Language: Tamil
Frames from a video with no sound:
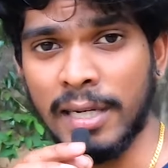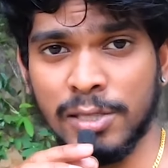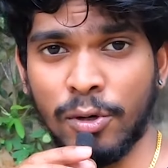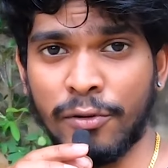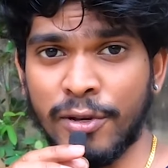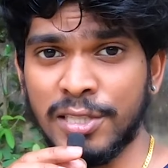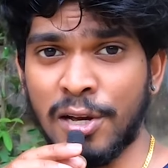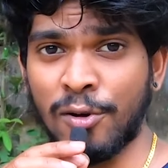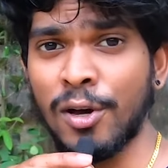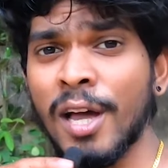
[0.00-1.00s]
மார்சி ஒன் நைன்டி ஃபைவ்
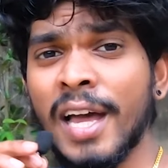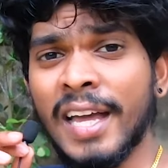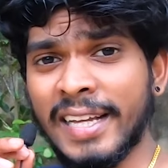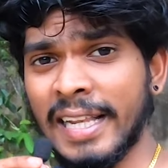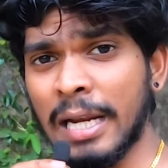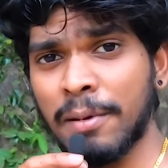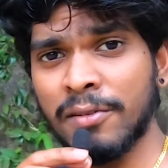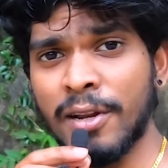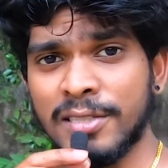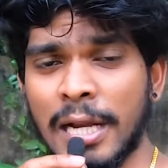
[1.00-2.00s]
வச்சுருக்காங்களோ எல்லாருமே
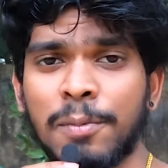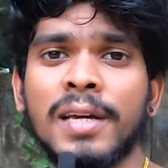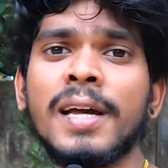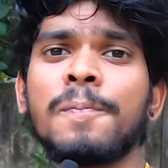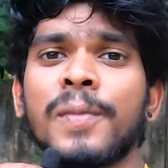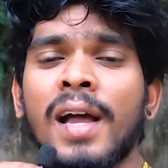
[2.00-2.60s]
இந்த வீடியோ ஷேர் பண்ணுங்கள்